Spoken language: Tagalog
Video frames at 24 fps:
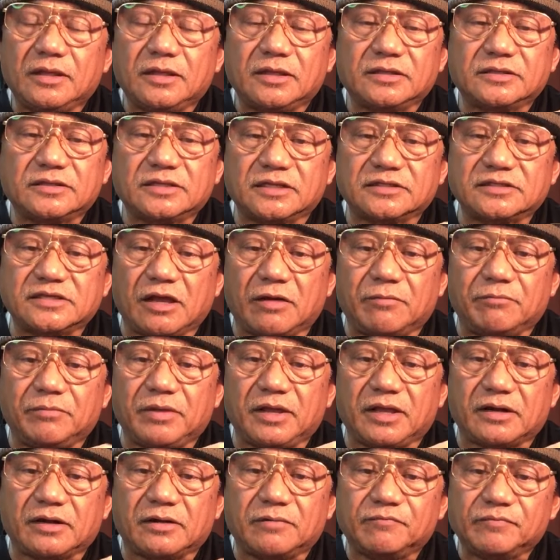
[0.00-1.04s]
sa
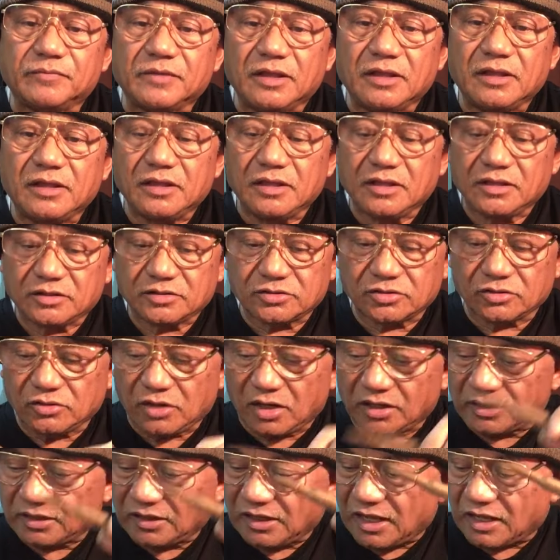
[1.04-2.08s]
chamber. So
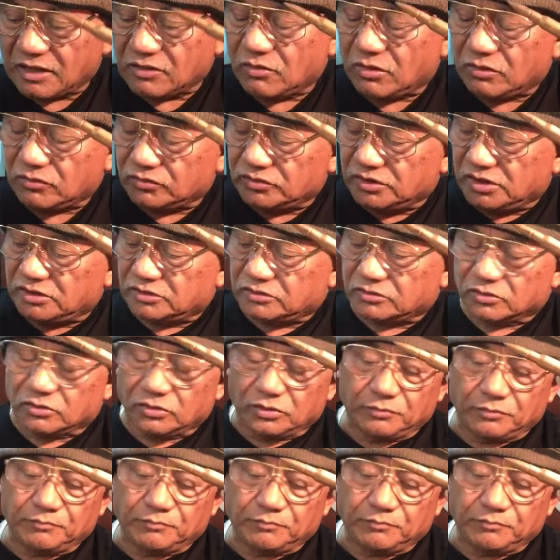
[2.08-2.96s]
ang ginagawa ko dito